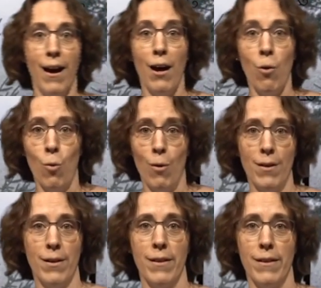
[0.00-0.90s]
Hallo,
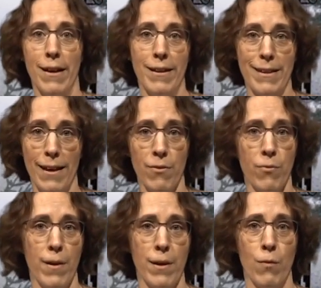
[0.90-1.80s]
na
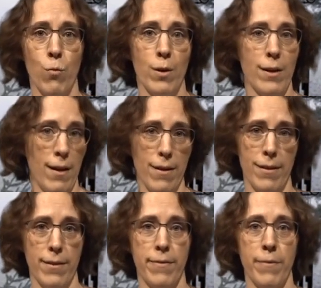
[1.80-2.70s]
das war ja wohl gar
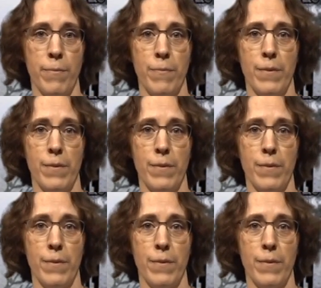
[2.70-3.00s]
nichts.